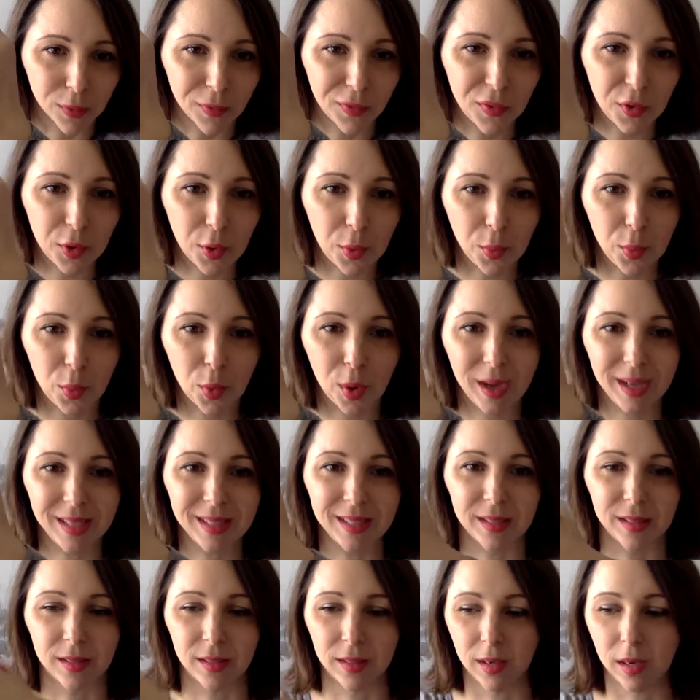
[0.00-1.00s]
de
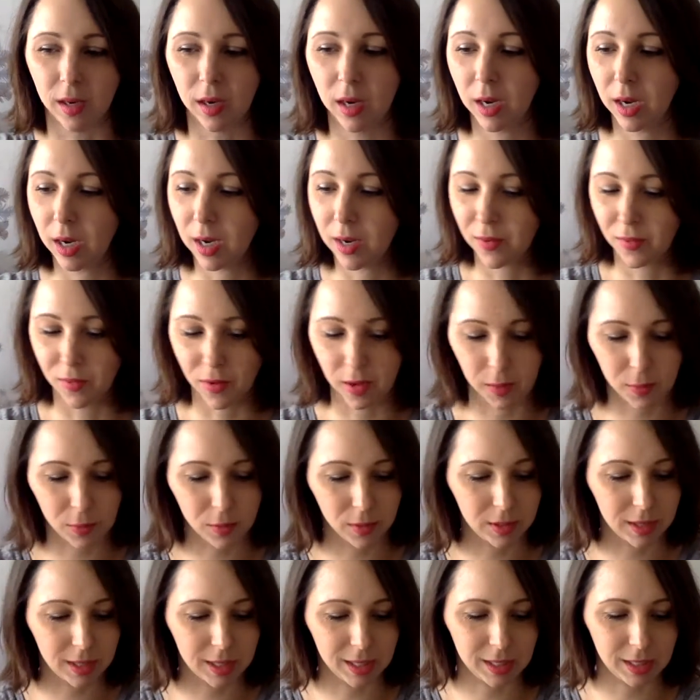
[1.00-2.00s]
framboise
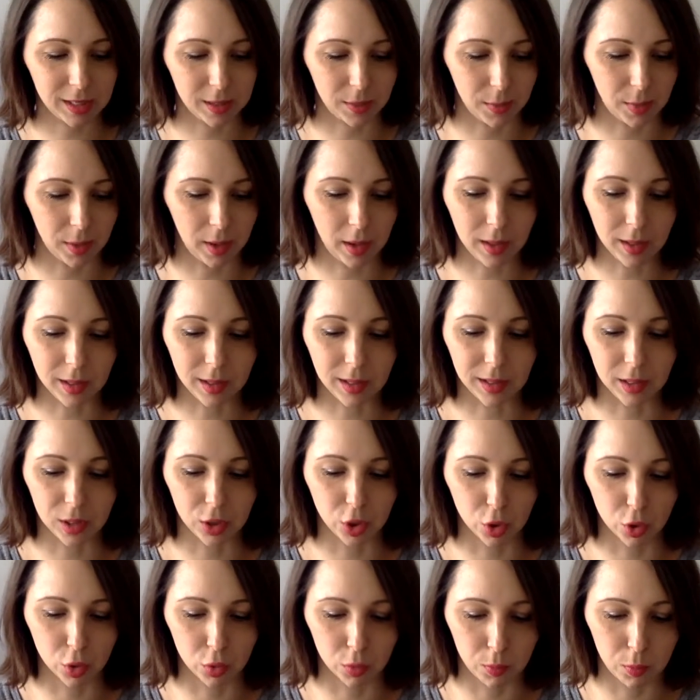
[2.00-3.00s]
vraiment très sympa. Et
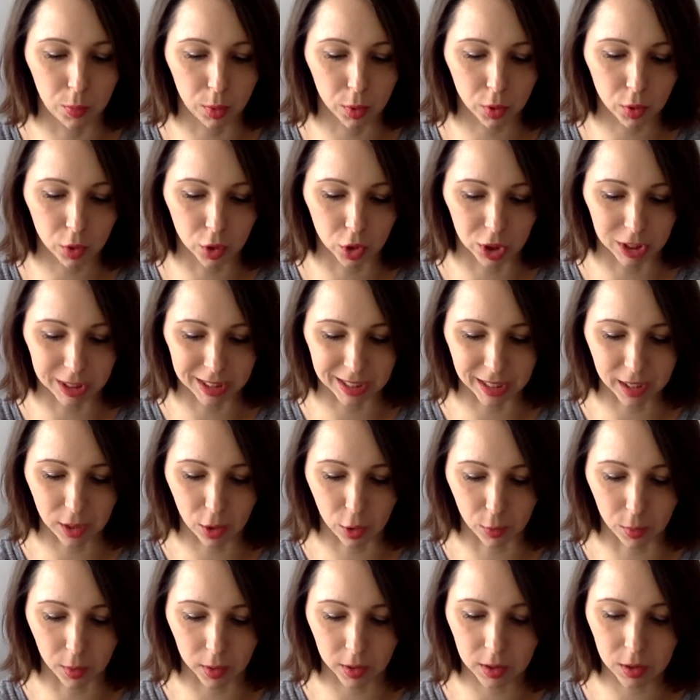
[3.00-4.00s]
je pense que j'essaierai de
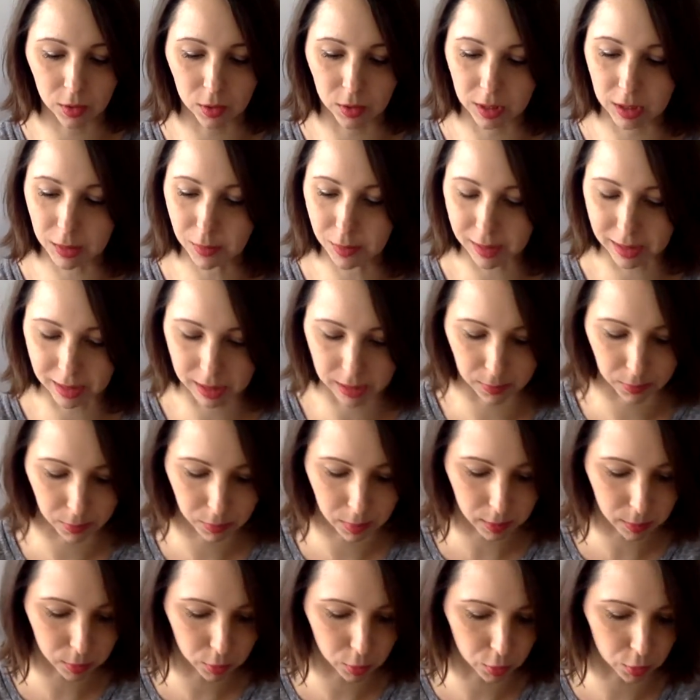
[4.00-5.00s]
le porter aussi parce qu'il me
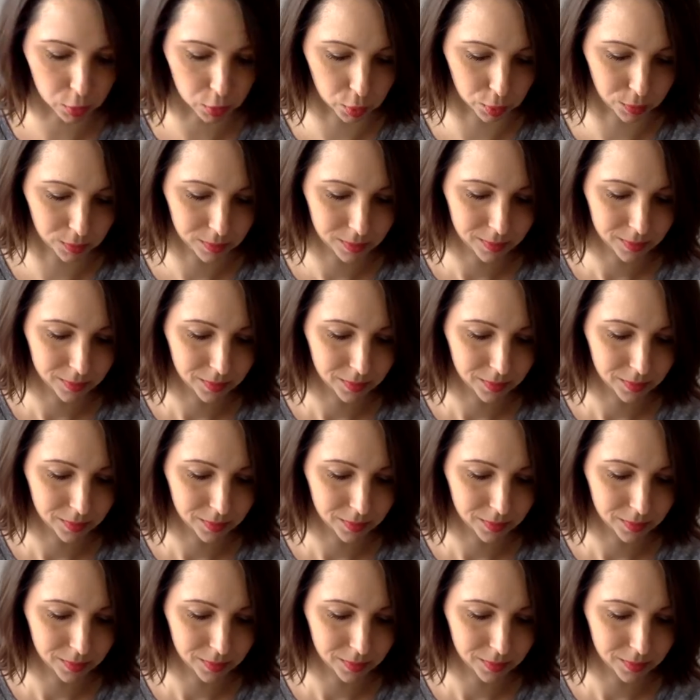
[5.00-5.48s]
plaît beaucoup.